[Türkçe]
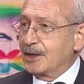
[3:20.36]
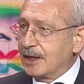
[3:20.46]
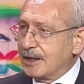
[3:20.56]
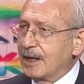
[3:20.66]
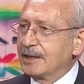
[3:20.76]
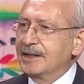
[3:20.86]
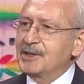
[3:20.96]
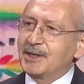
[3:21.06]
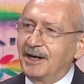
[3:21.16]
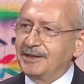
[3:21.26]

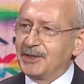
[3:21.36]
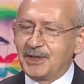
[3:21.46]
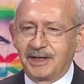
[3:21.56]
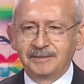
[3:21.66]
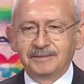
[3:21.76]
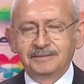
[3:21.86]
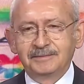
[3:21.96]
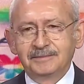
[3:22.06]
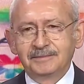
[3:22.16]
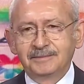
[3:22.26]
Kararlılık sadece
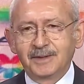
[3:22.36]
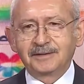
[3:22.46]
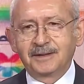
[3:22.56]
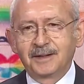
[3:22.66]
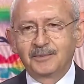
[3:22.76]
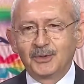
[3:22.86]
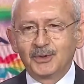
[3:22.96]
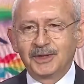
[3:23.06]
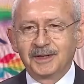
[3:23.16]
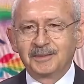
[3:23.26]
Hatay
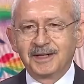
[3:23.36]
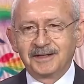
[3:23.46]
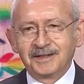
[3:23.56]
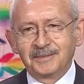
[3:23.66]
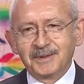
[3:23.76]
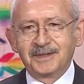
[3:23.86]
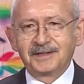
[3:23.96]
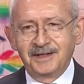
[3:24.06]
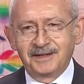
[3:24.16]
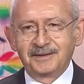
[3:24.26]
Büyükşehir
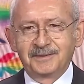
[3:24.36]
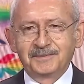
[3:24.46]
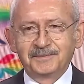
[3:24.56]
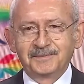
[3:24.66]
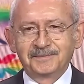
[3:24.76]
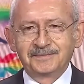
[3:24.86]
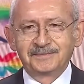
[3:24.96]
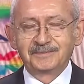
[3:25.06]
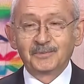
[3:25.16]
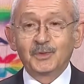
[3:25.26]
Belediye'mizde değil,
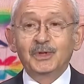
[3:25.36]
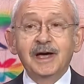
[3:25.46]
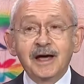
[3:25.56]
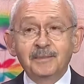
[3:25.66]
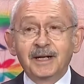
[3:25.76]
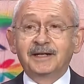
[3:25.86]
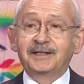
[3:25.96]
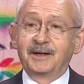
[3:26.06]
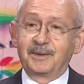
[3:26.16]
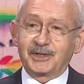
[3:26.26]
diğer
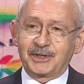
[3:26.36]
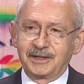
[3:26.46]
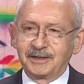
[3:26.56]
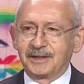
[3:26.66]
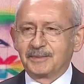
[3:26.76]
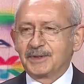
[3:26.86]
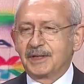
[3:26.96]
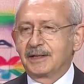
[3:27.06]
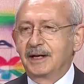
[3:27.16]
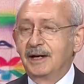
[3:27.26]
belediye
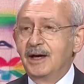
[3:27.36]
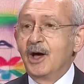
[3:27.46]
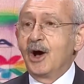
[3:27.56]
başkanlarımızda da